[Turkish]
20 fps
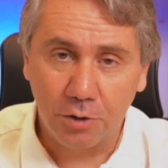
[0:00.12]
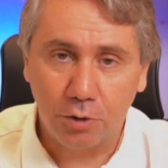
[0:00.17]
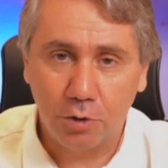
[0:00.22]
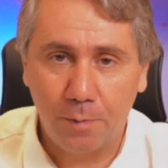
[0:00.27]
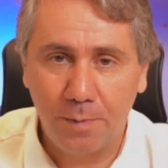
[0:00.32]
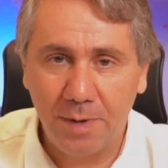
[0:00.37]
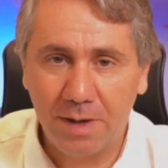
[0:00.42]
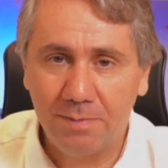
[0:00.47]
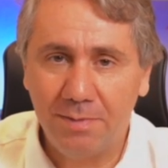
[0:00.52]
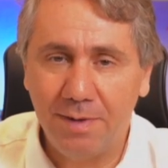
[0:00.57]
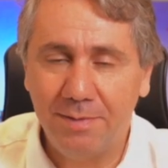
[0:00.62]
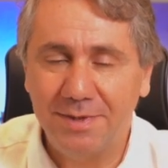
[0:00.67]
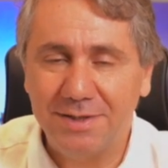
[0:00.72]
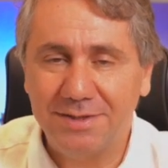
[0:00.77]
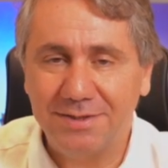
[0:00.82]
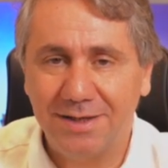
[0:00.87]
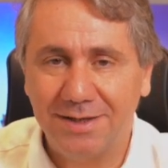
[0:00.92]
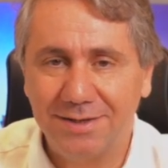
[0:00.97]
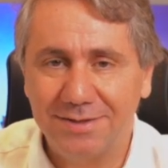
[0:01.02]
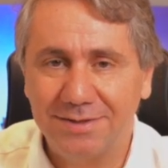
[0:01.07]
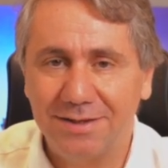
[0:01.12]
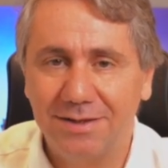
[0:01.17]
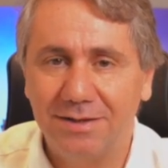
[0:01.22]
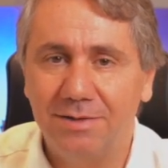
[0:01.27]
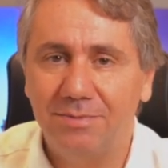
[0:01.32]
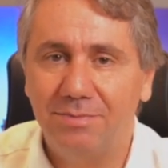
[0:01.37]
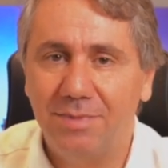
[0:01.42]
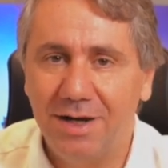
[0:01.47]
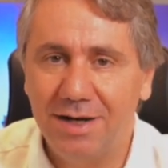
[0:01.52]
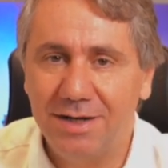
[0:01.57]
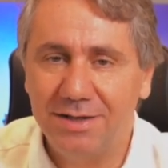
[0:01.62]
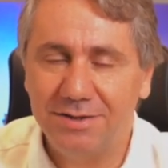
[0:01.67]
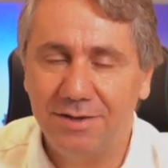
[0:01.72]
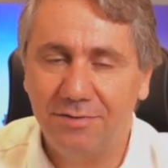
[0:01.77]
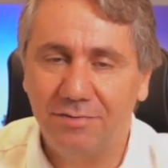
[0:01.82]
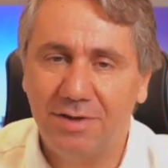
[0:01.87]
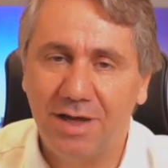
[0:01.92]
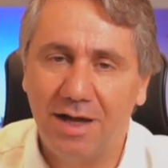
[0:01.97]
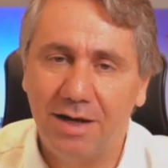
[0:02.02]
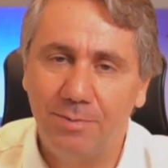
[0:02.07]
Köpek memesi hastalığı
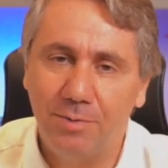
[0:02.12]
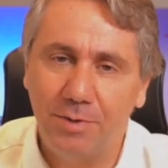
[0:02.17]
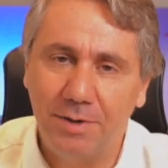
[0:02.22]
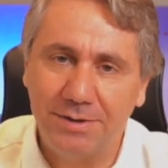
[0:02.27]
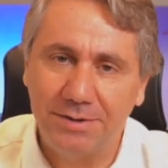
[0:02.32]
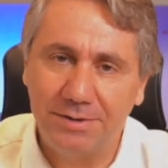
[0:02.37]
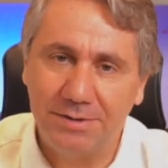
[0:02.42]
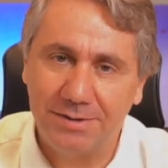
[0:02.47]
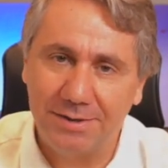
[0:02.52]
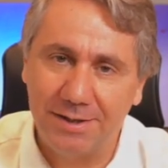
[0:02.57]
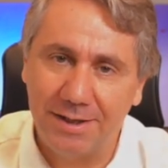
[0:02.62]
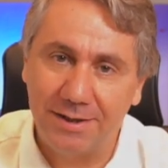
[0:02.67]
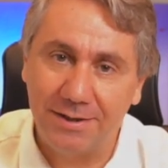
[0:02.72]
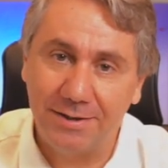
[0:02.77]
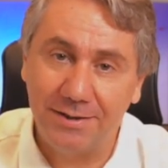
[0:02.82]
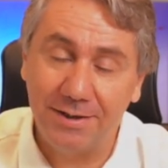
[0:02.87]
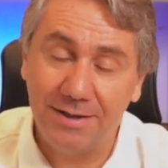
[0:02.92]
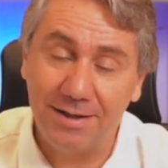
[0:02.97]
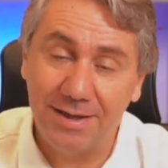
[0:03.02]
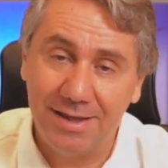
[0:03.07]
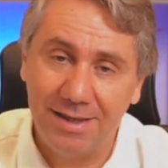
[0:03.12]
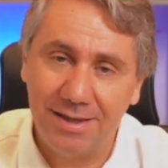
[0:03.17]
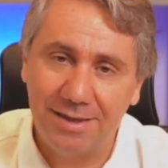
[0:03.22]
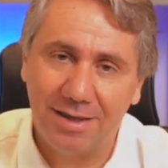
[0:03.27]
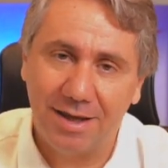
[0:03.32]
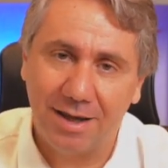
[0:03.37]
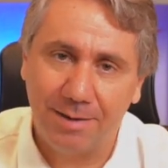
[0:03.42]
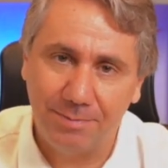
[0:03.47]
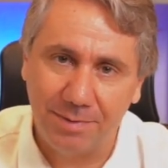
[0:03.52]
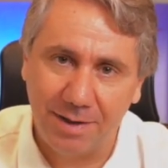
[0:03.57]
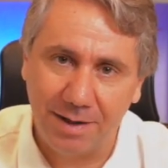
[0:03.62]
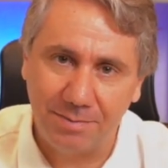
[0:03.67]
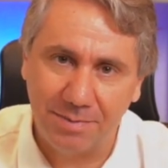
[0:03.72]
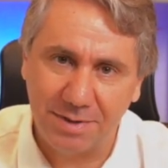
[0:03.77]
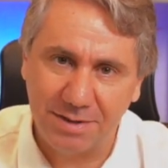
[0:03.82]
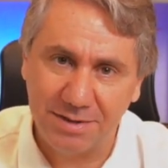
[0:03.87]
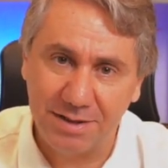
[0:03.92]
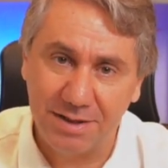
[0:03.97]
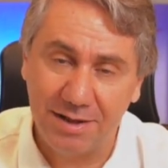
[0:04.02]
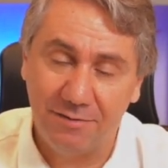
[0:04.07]
maalesef ter bezlerinin
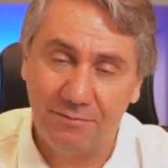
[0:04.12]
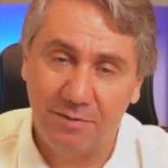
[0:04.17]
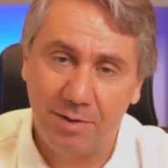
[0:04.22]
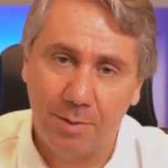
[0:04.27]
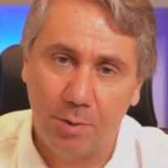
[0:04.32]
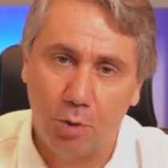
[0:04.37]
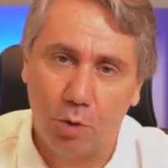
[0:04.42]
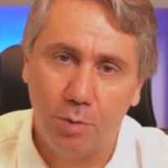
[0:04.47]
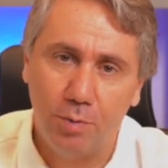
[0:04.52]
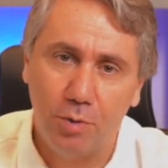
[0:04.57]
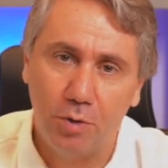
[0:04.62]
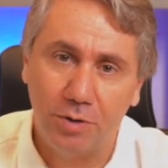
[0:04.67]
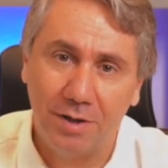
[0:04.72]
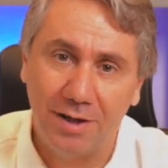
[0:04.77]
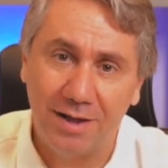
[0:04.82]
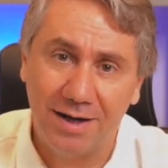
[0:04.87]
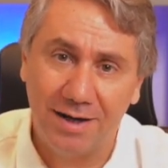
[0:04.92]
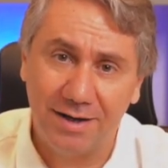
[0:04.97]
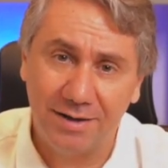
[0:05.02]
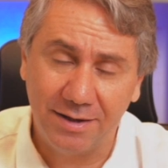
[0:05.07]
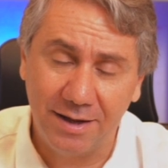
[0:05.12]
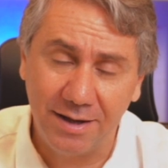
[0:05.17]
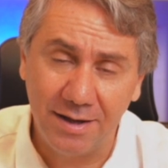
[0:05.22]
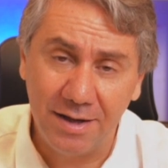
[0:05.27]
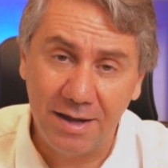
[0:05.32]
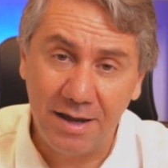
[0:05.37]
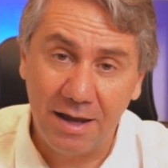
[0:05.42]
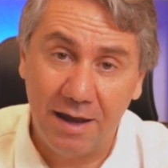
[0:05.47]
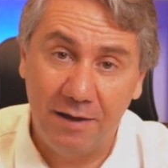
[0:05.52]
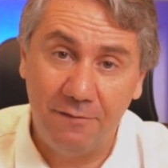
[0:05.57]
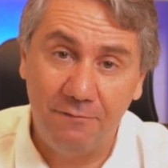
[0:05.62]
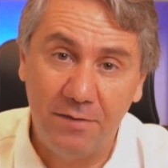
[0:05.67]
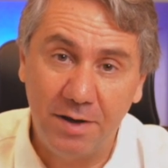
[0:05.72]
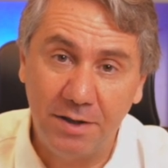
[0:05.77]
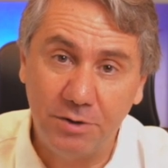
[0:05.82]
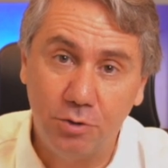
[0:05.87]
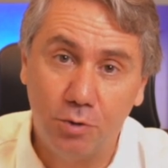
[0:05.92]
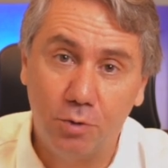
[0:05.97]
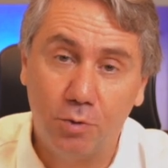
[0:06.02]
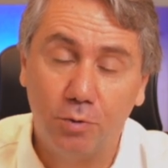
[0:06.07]
iltihaplanmasıyla ve o bölgelerde
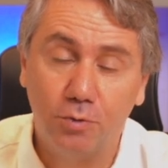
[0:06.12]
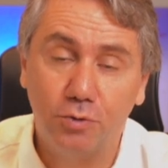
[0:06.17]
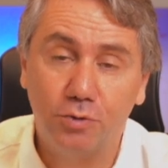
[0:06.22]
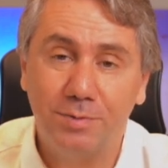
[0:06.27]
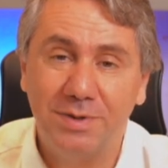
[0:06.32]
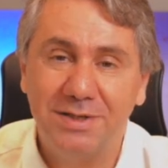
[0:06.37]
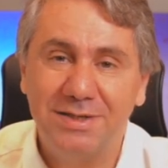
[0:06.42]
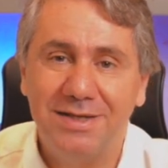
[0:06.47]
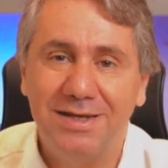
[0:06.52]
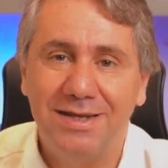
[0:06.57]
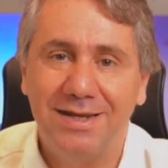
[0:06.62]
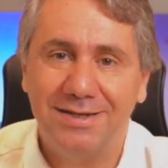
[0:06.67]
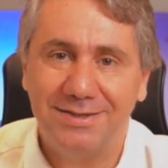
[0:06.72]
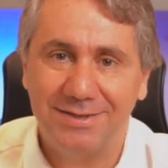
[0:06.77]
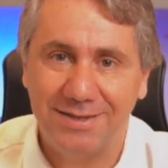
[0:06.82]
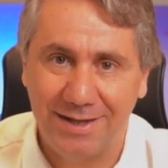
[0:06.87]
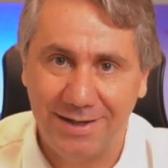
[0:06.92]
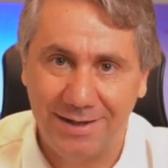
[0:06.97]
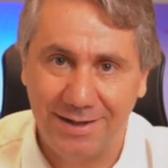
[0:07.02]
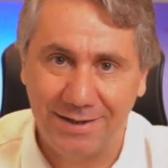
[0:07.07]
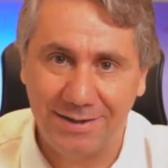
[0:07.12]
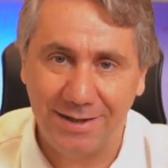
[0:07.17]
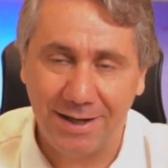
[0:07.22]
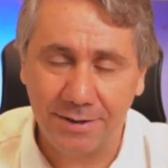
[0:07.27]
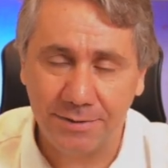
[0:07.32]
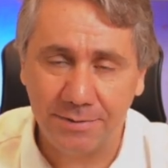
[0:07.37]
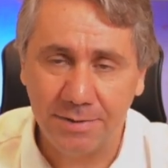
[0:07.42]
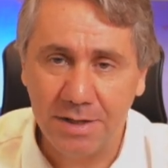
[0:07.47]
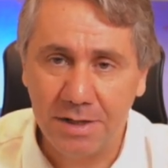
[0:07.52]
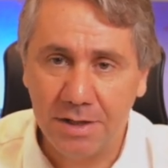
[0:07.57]
enfeksiyon oluşmasıyla seyreder.